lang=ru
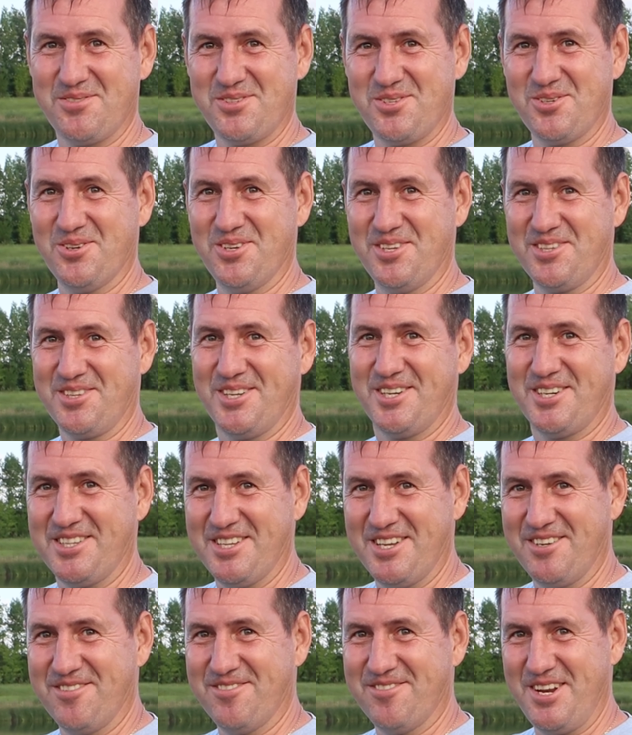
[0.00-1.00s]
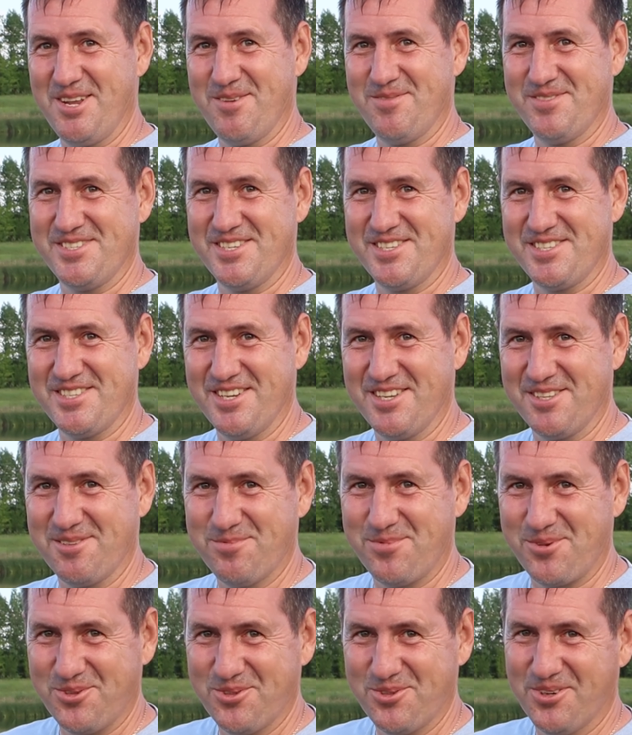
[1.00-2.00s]
Все, это их, наверное, время здесь, на
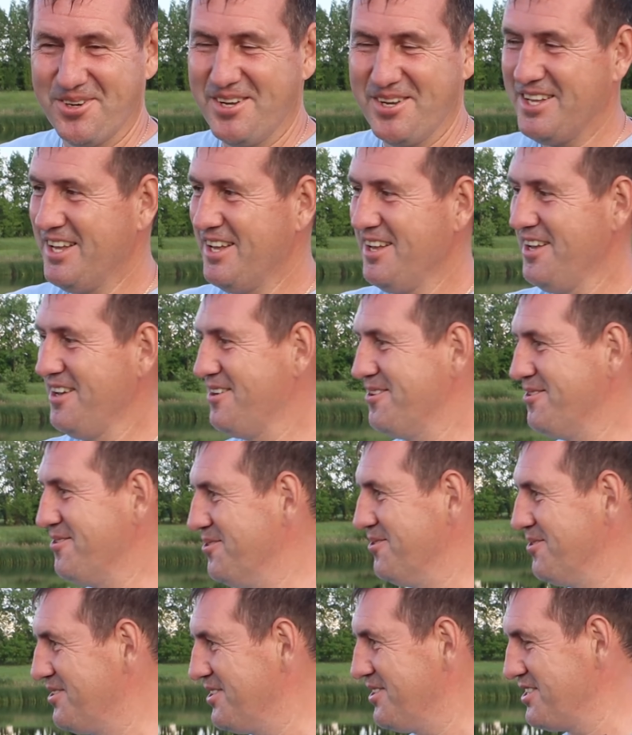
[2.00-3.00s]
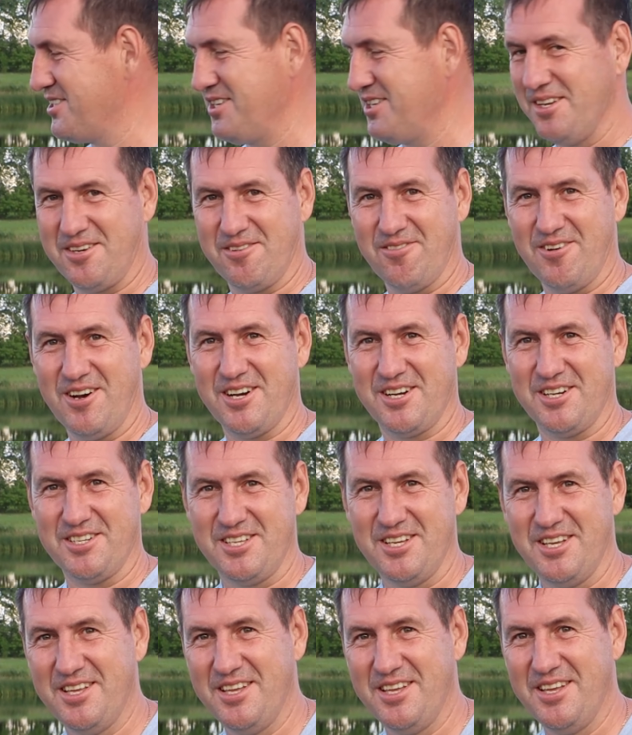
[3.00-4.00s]
этом пруду. Вот, начали квакать.